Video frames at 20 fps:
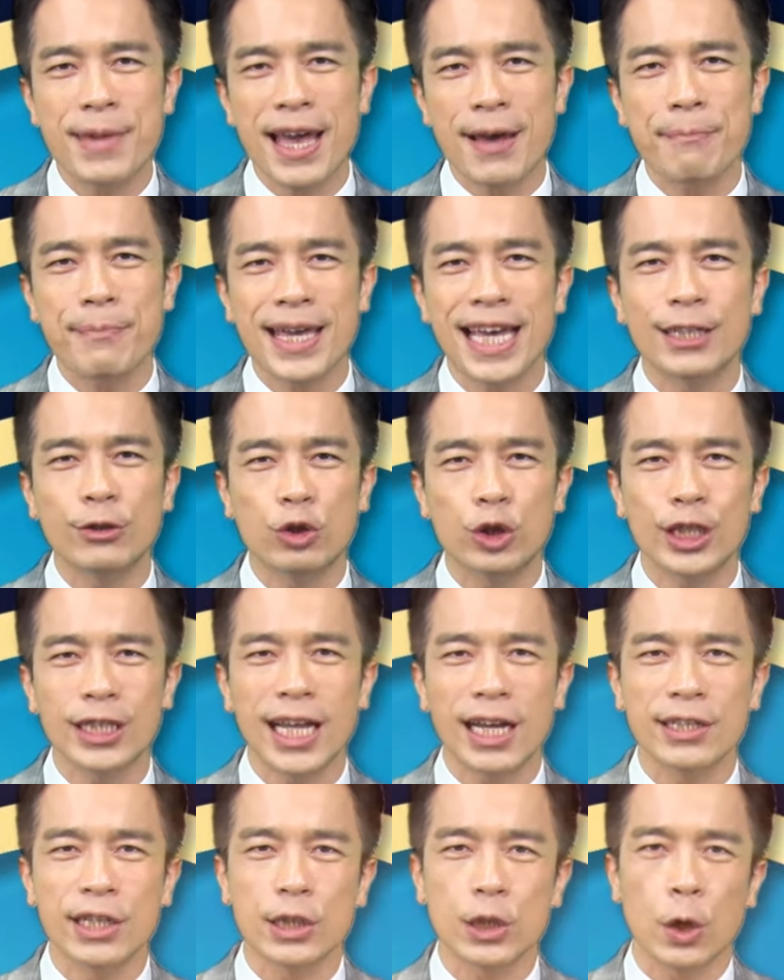面面
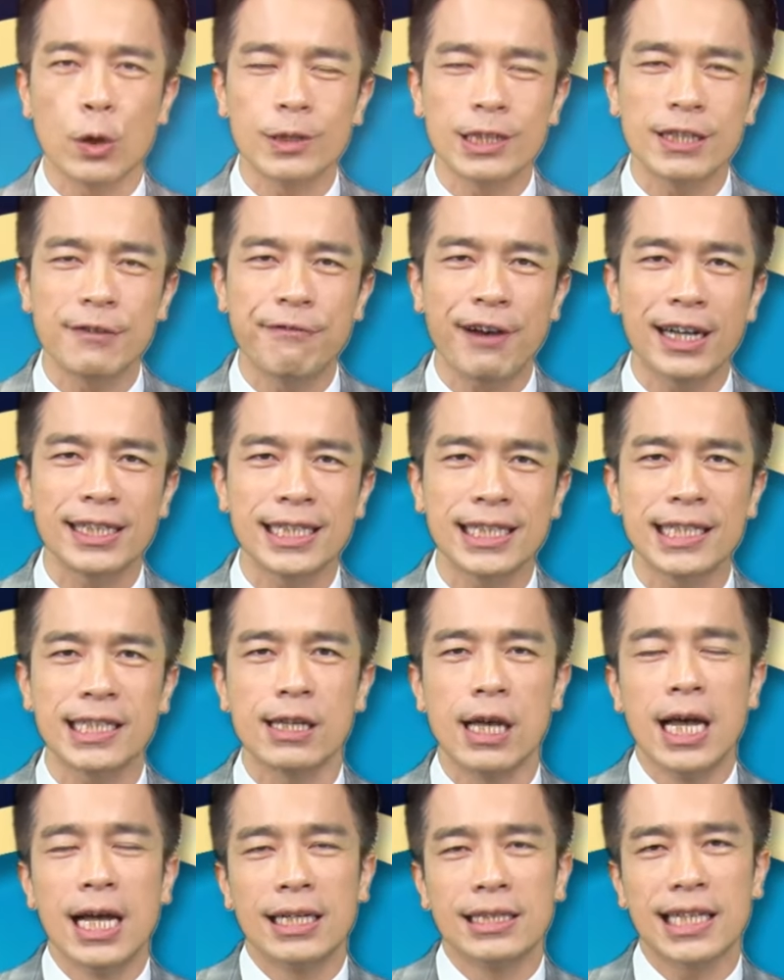俱到的投资方
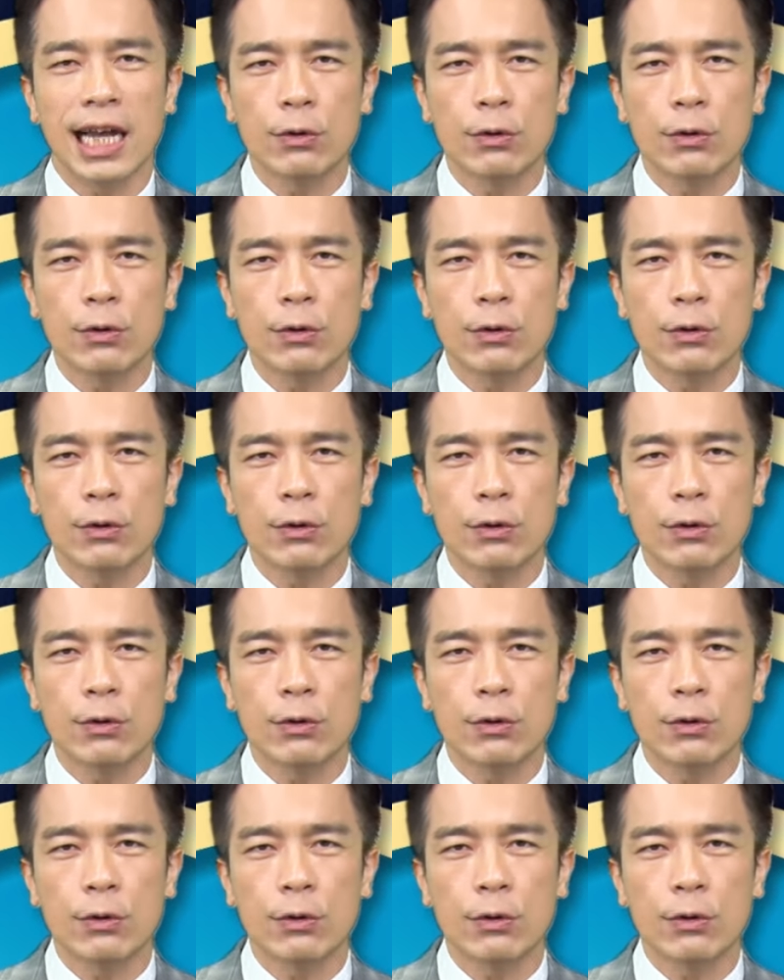式，